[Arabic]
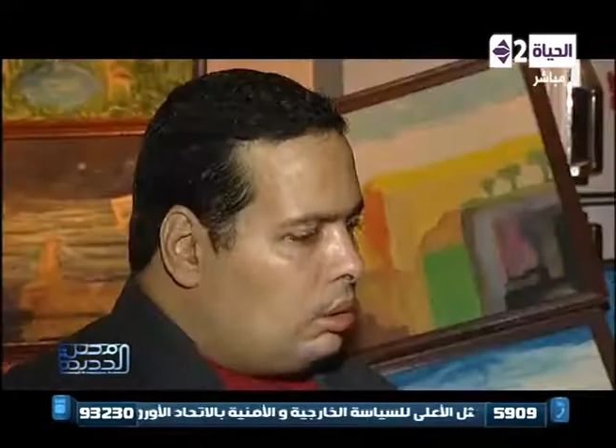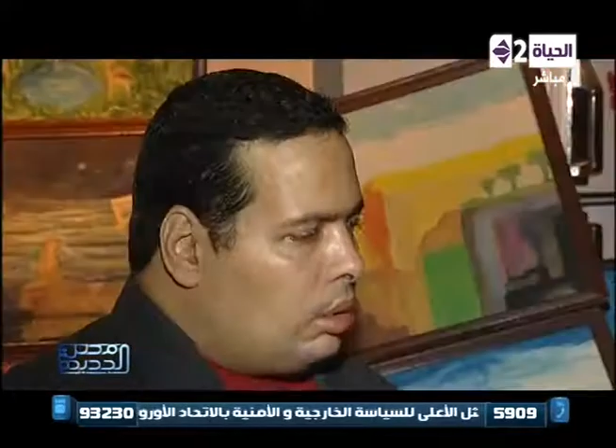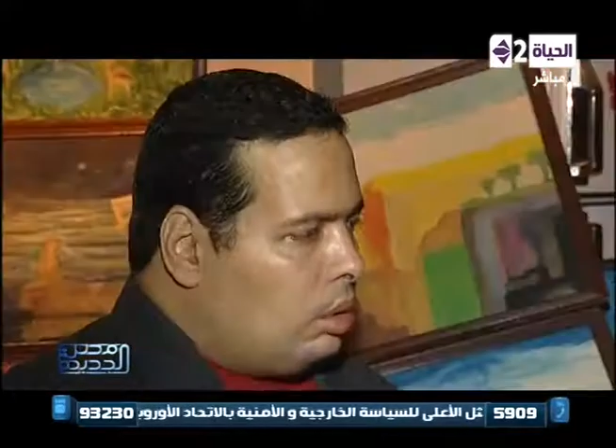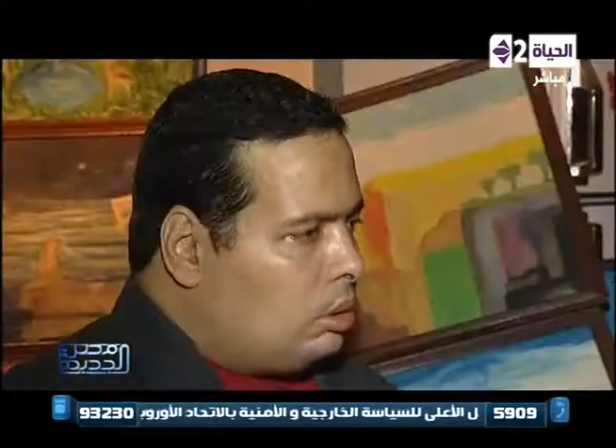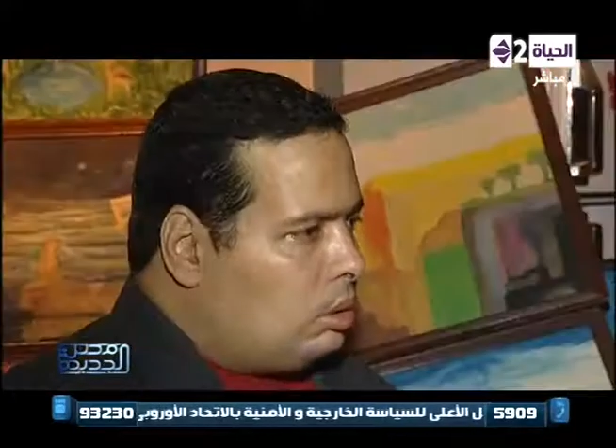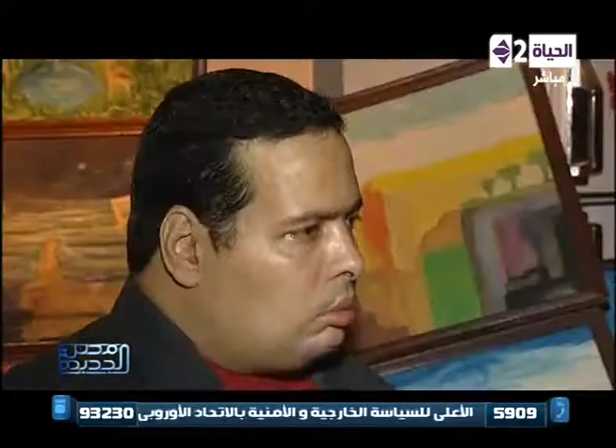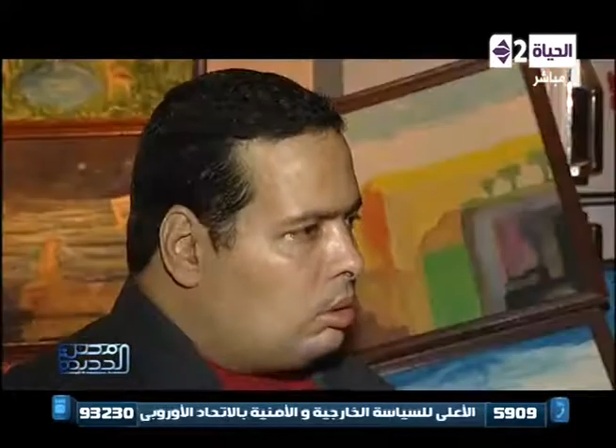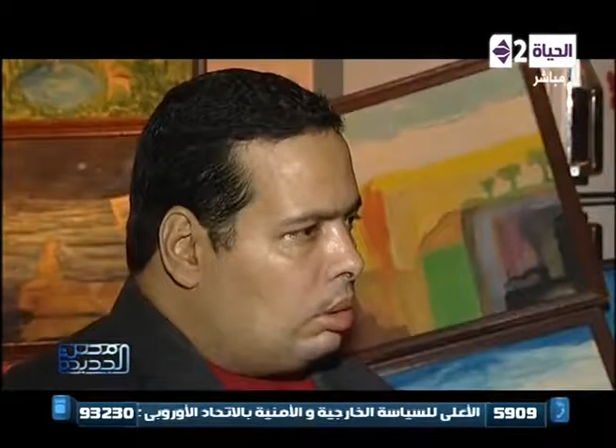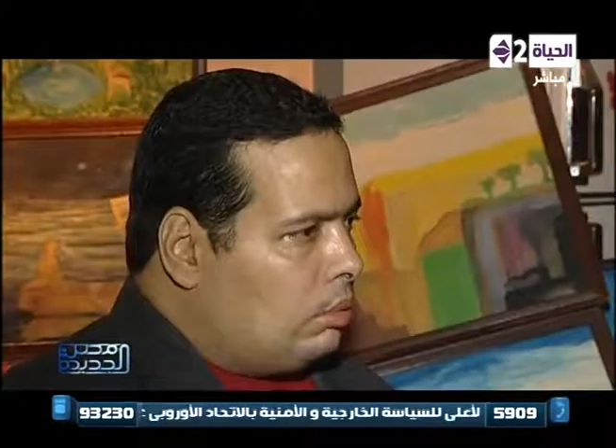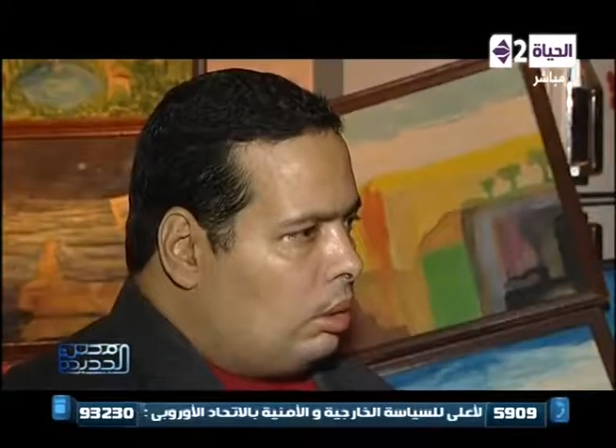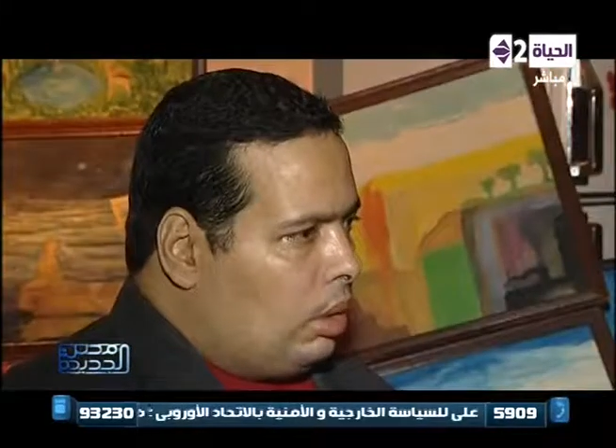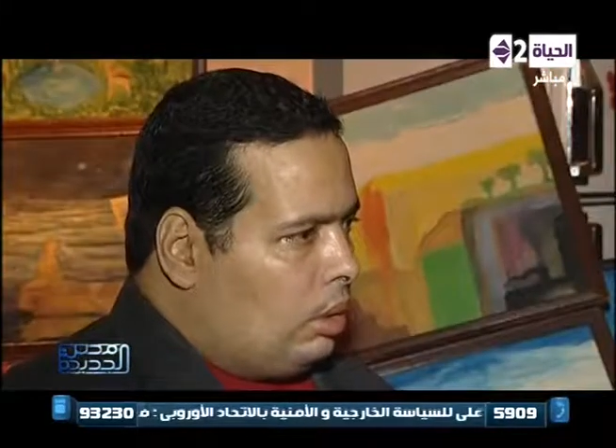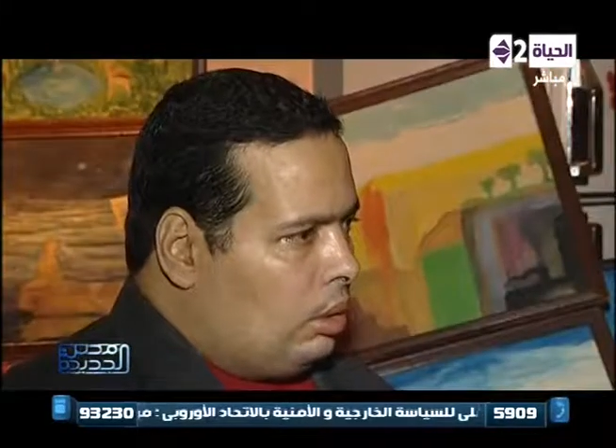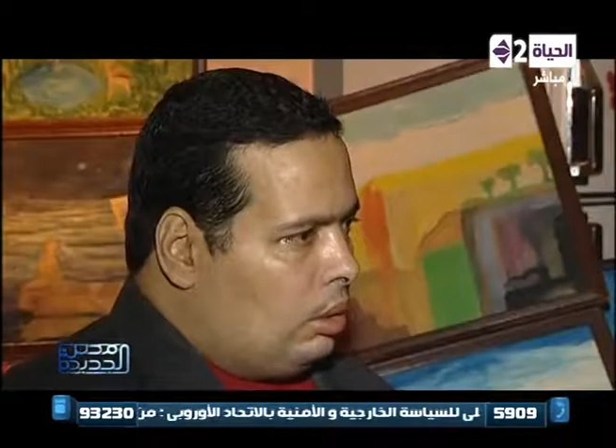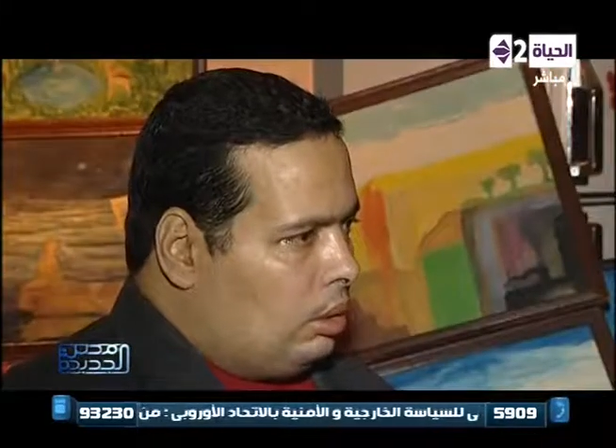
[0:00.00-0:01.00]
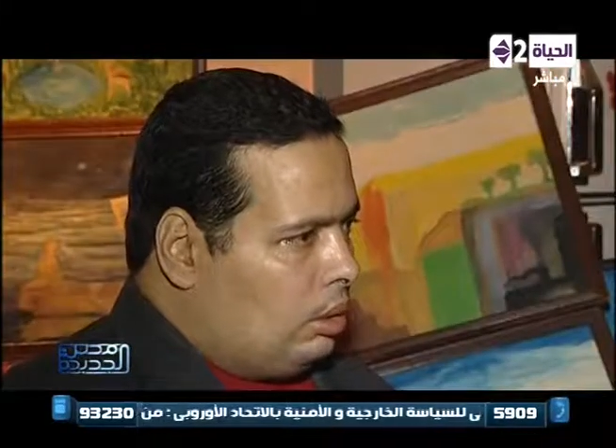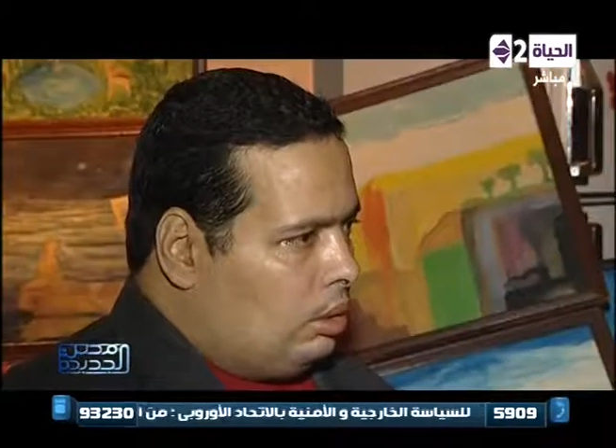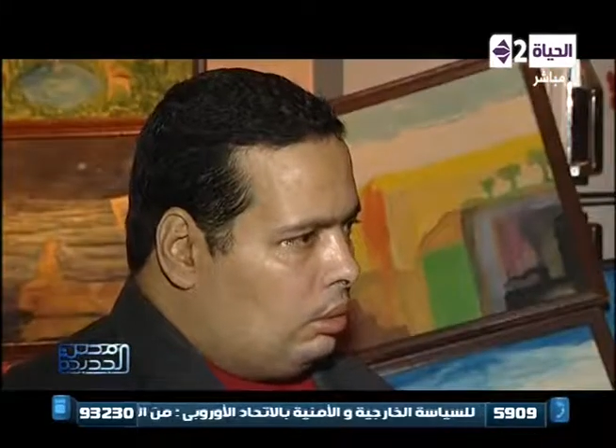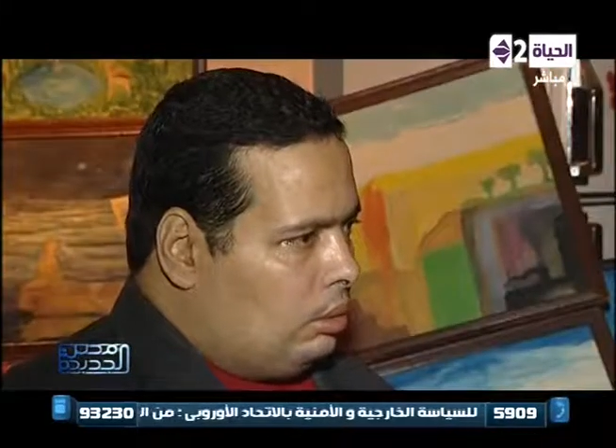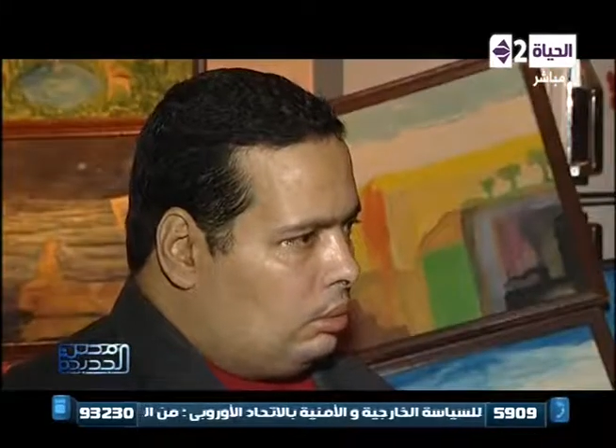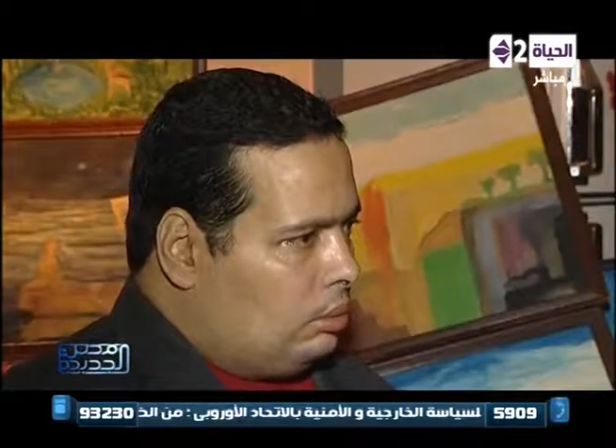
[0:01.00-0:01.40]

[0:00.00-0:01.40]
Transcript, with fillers: دخلت مسابقه على